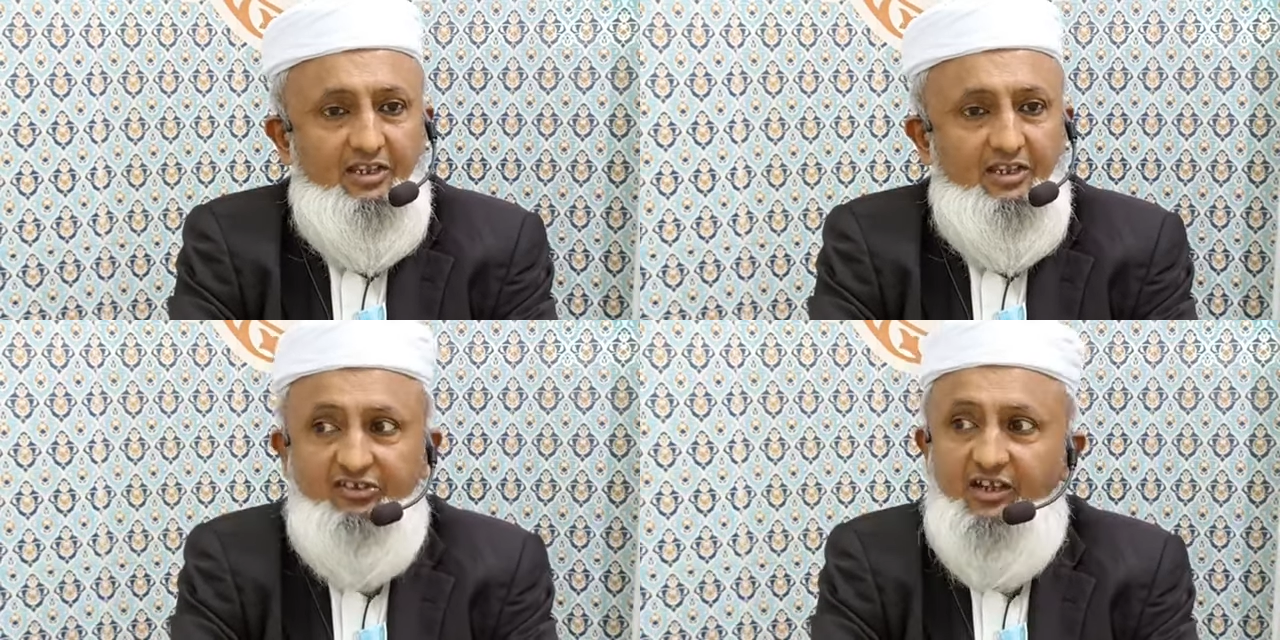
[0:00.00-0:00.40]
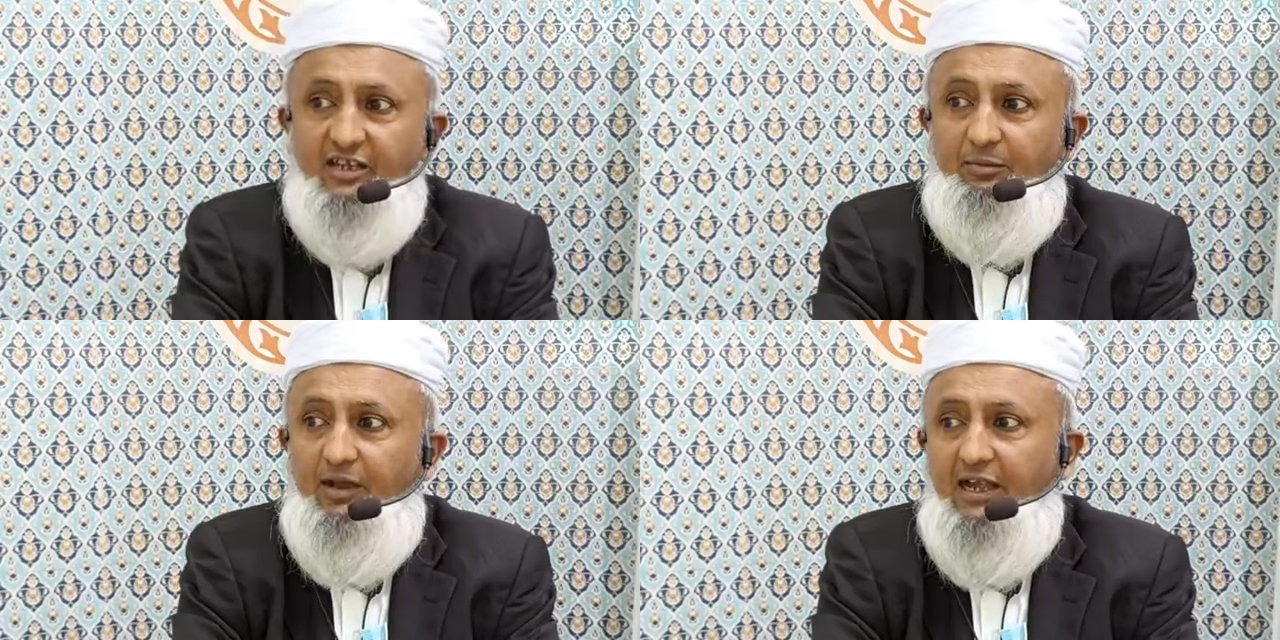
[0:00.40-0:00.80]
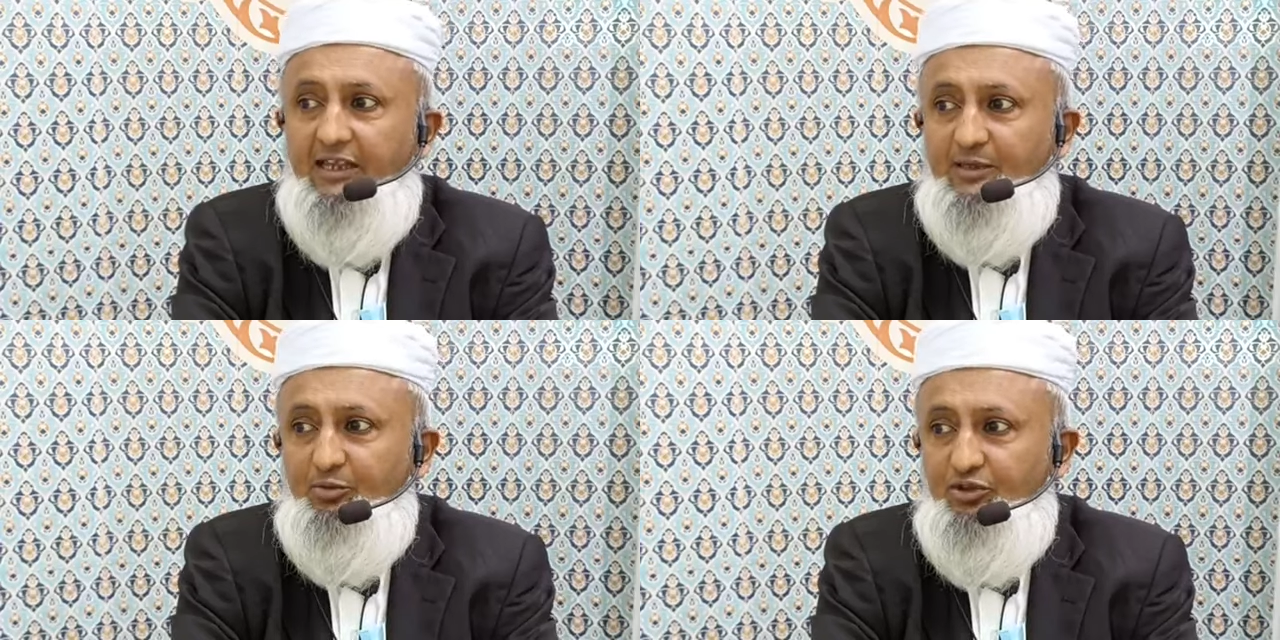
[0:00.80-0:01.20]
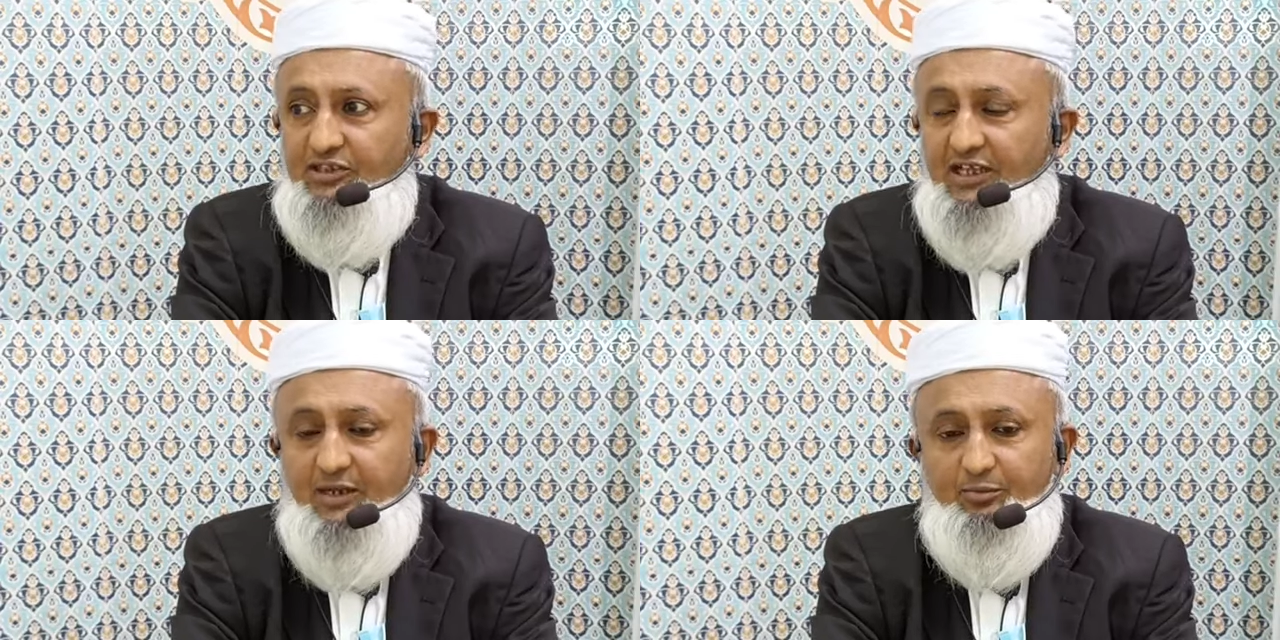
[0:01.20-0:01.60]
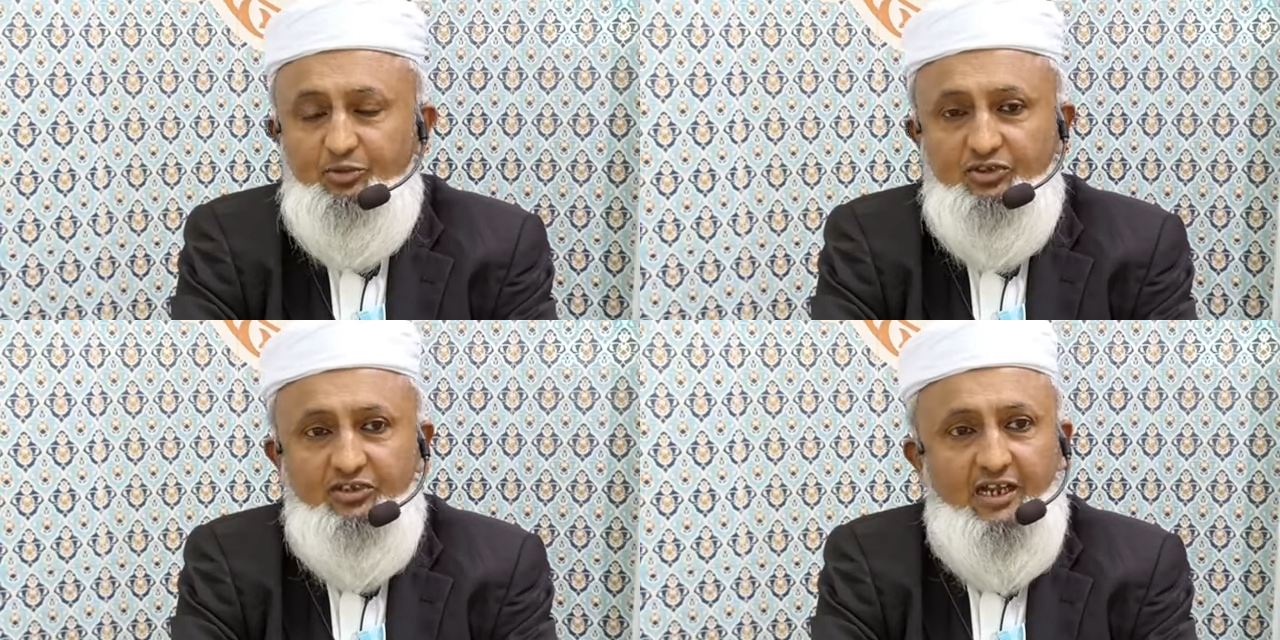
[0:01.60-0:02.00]
தீட்சணியமான அந்த புத்தி
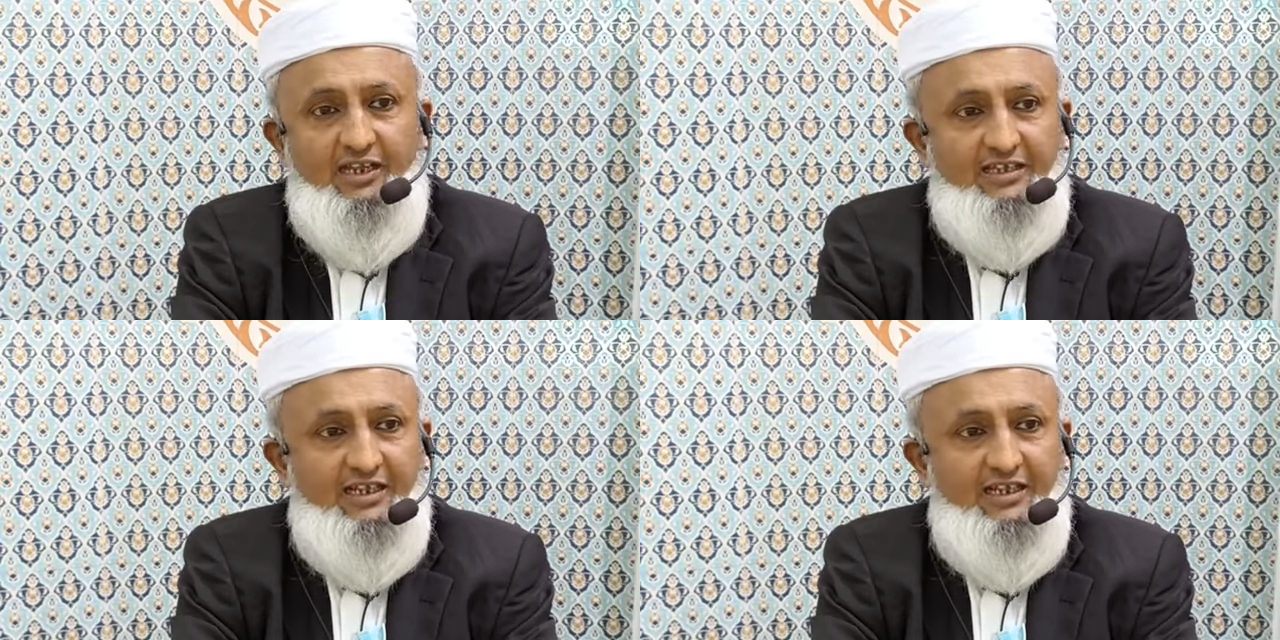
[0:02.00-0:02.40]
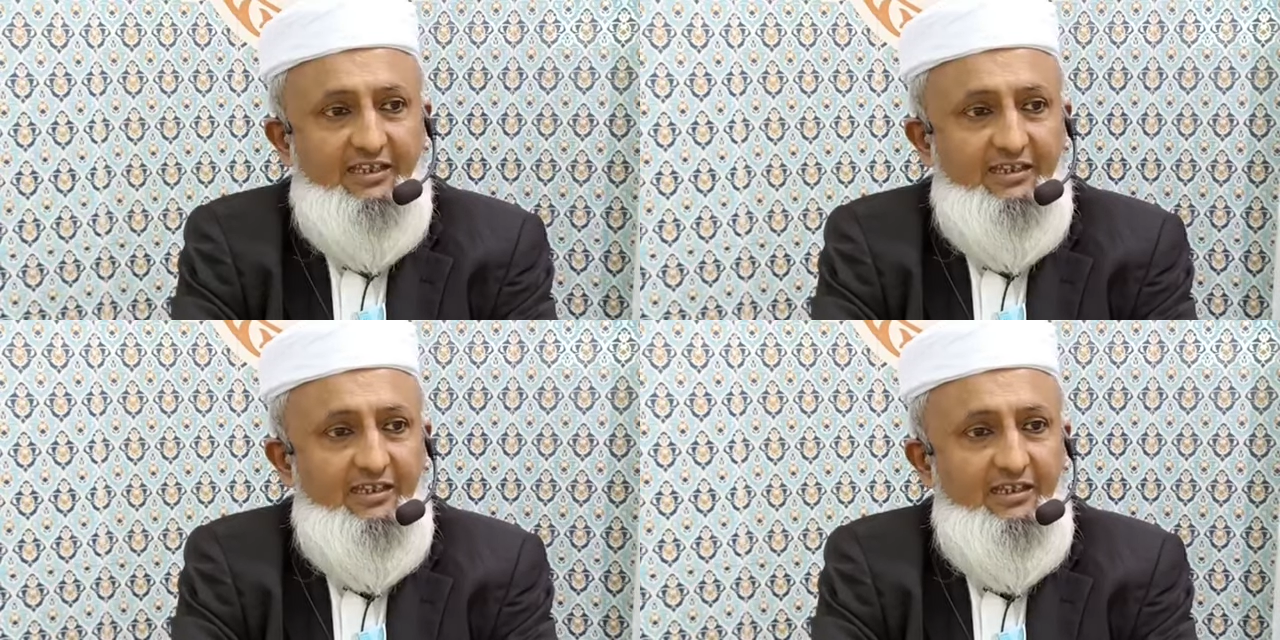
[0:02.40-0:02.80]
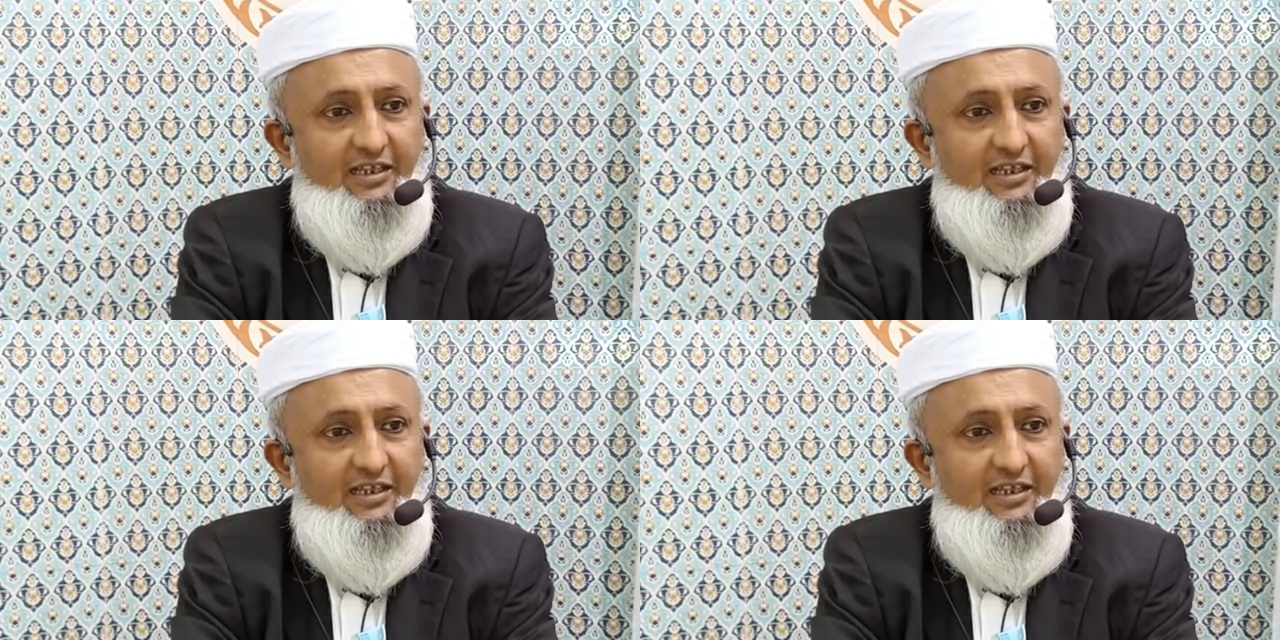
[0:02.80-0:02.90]
புத்திசாலித்தனத்தை